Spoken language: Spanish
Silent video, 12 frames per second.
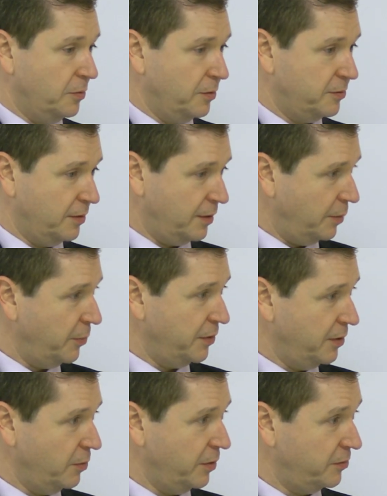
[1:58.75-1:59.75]
de nuestra rama
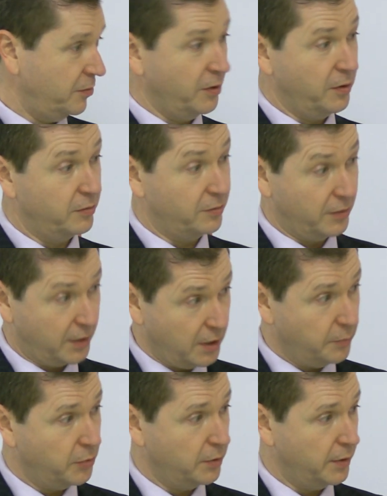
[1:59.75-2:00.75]
de innovación, en nuestro
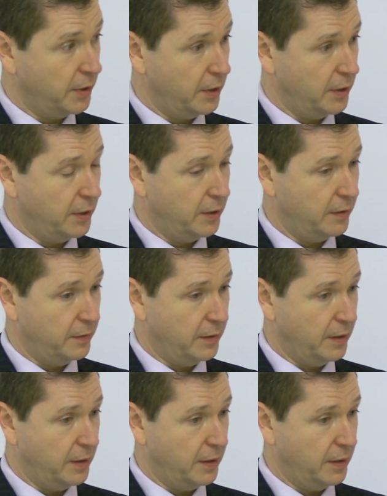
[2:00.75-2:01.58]
equipo de,